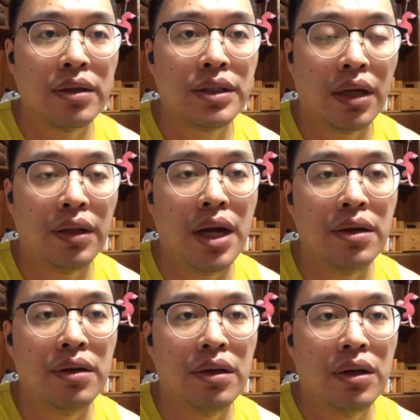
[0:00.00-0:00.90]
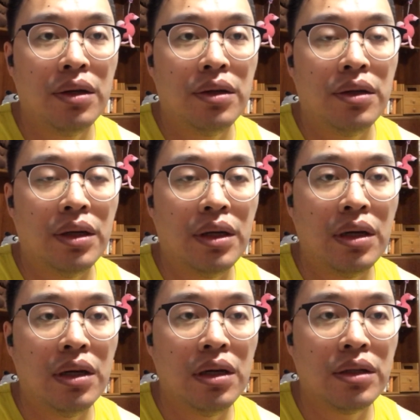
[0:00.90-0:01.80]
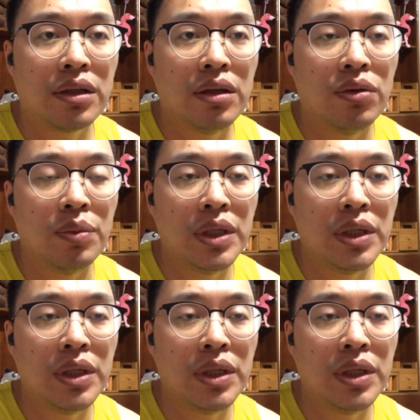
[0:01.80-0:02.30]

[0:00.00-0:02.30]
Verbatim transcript: 像个男人，呃，这个我们